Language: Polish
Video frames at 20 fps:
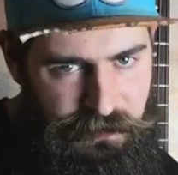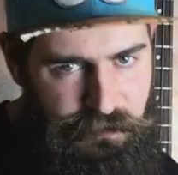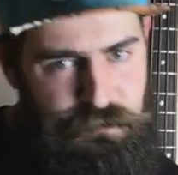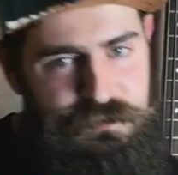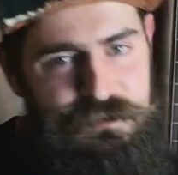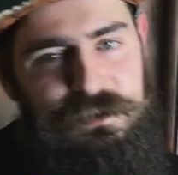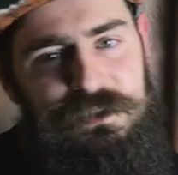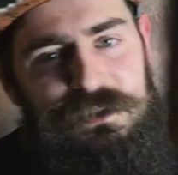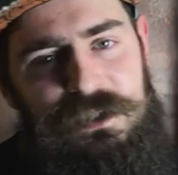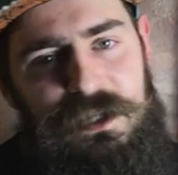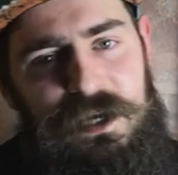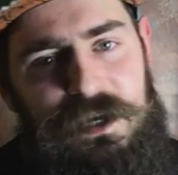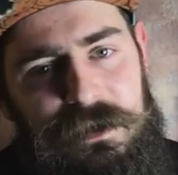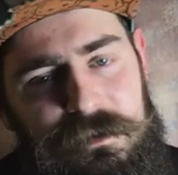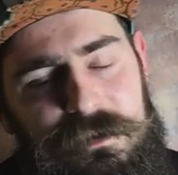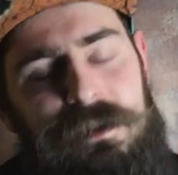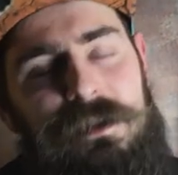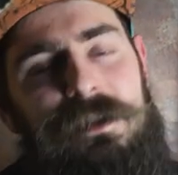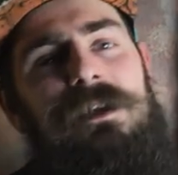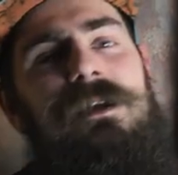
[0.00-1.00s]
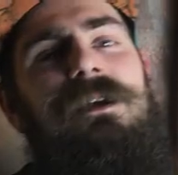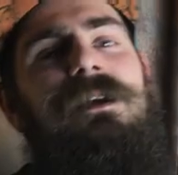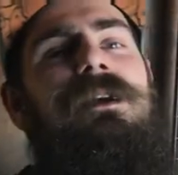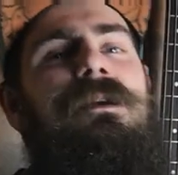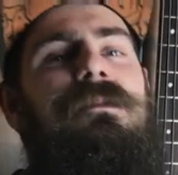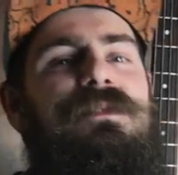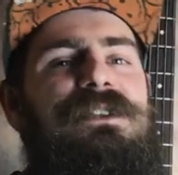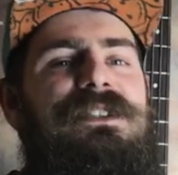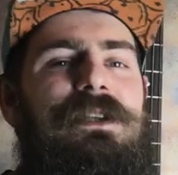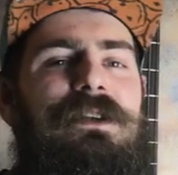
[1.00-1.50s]
akustyczna,
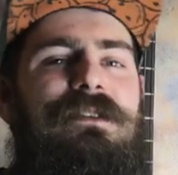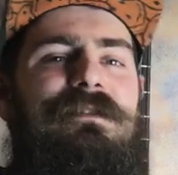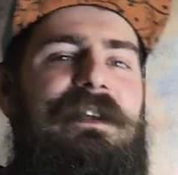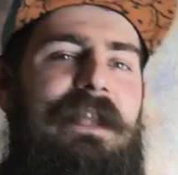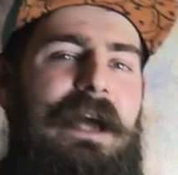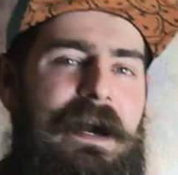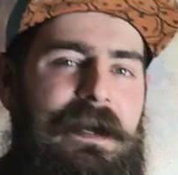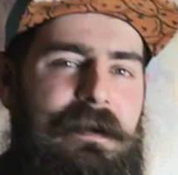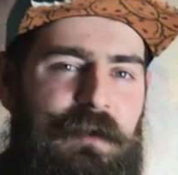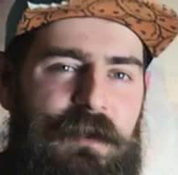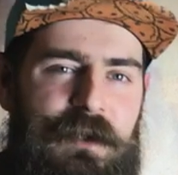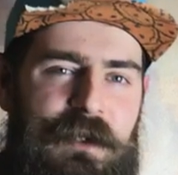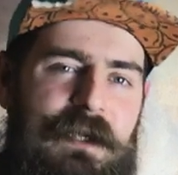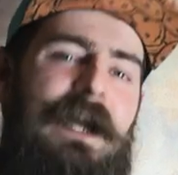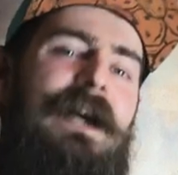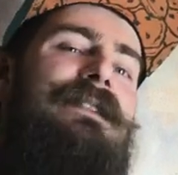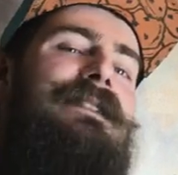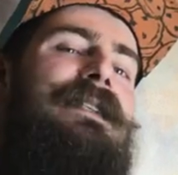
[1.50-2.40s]
przesterowana harmonika.